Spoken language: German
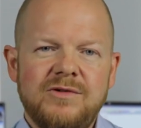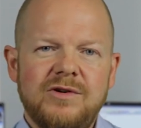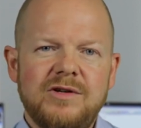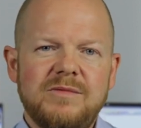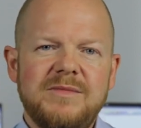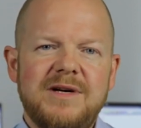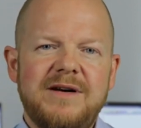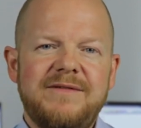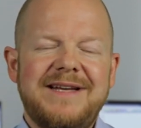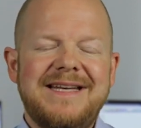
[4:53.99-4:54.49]

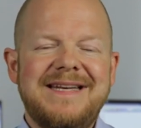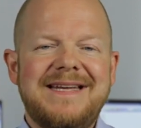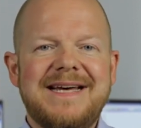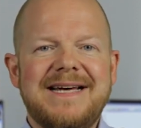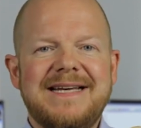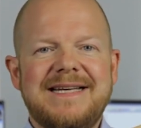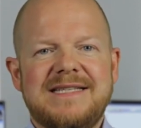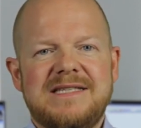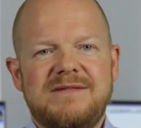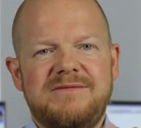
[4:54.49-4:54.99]
Guckt mal, wenn
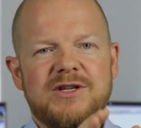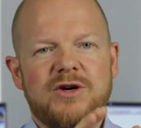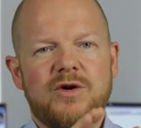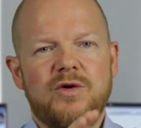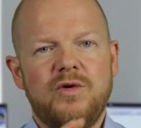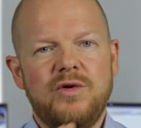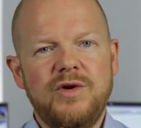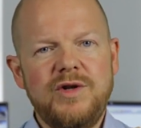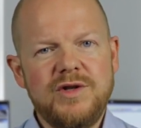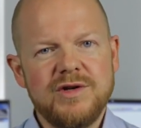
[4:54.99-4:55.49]
der jetzt wieder
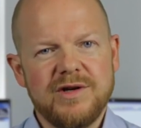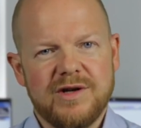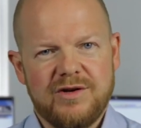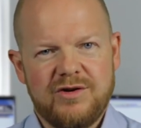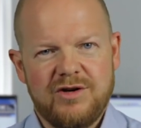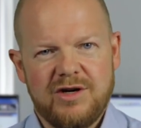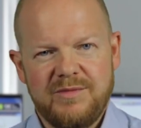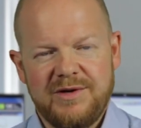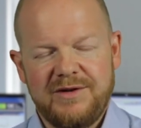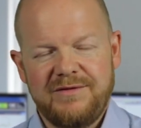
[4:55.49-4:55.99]

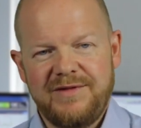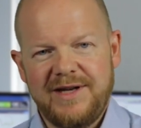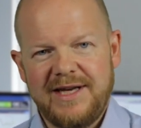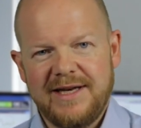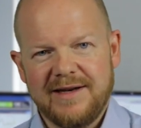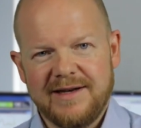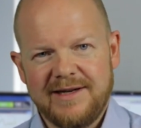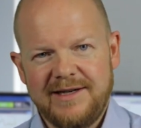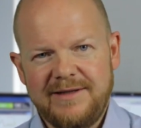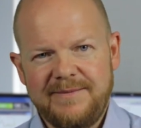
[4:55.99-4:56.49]
runtergekommen
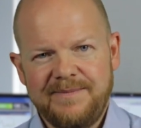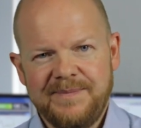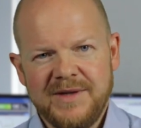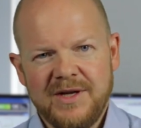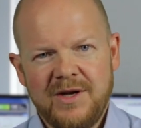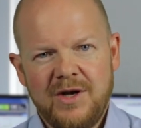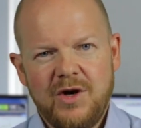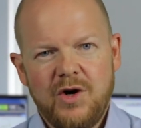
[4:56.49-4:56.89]
wäre